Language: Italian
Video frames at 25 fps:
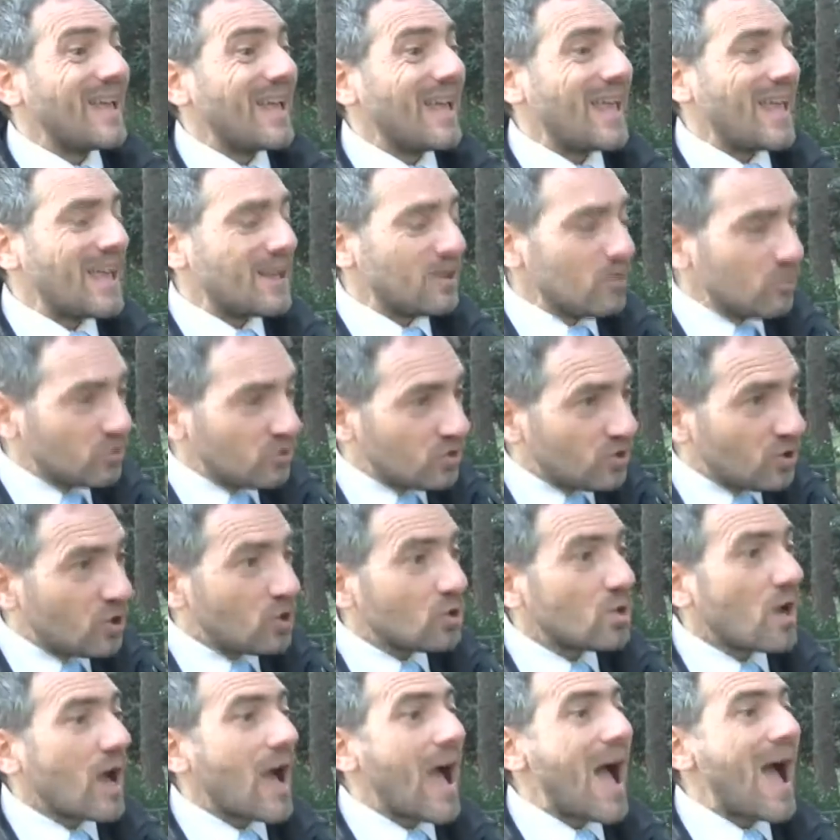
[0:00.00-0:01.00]
è
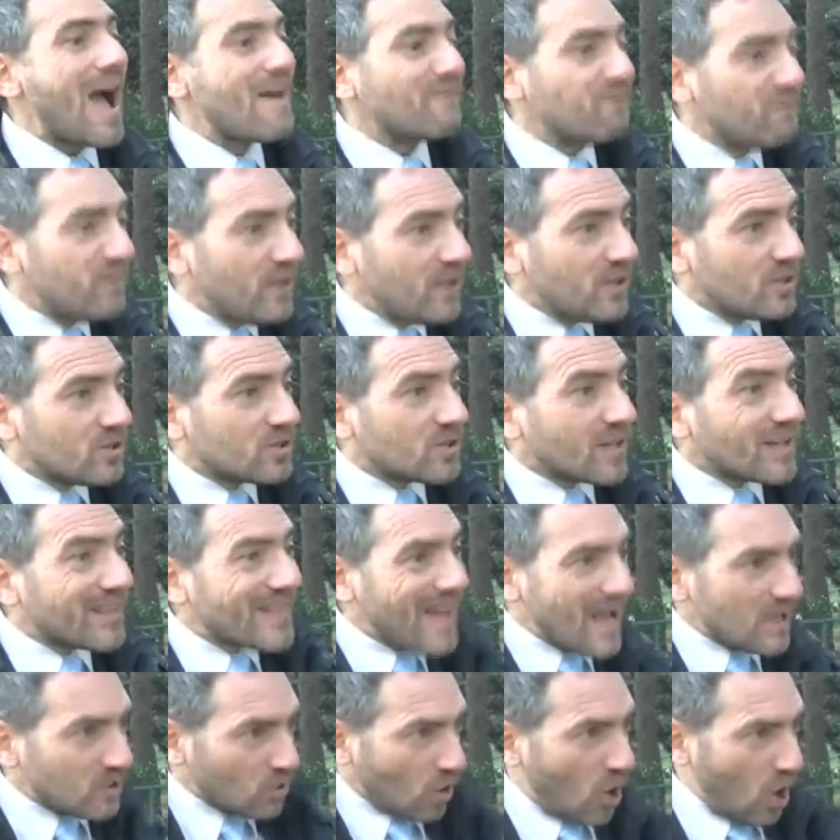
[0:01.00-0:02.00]
riuscito a vincere
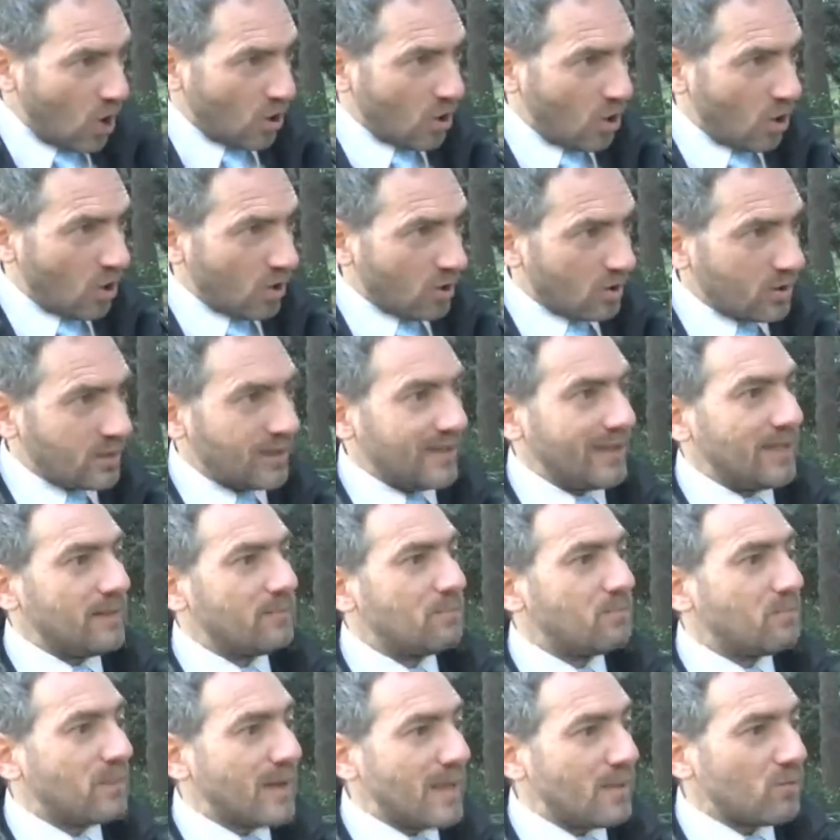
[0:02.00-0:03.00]
da solo
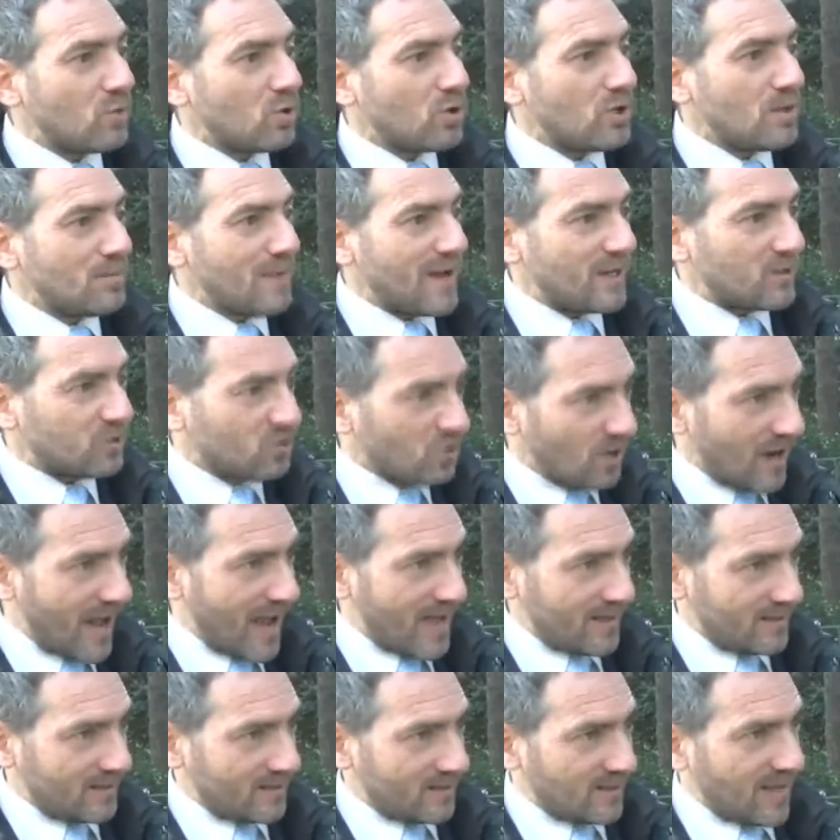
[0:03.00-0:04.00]
il premio di
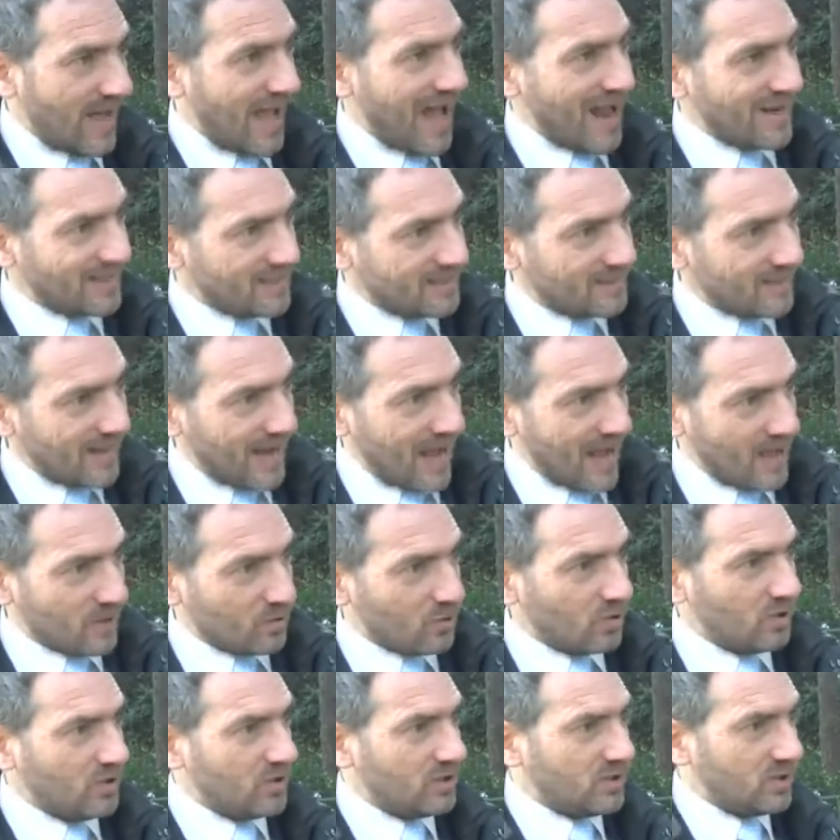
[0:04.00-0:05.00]
maggioranza al
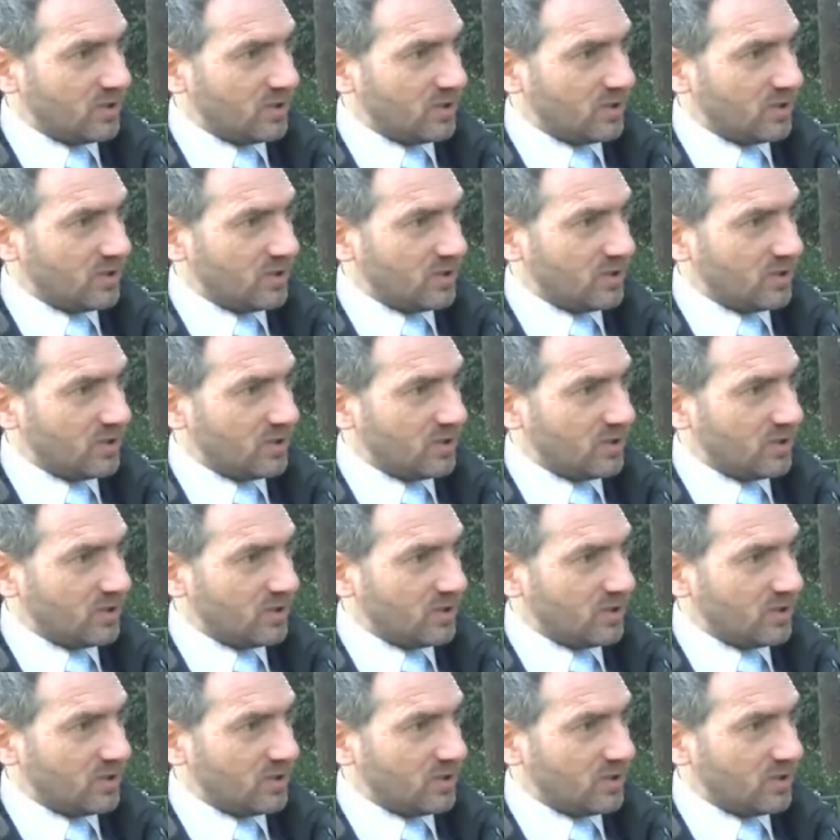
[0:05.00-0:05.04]
Senato in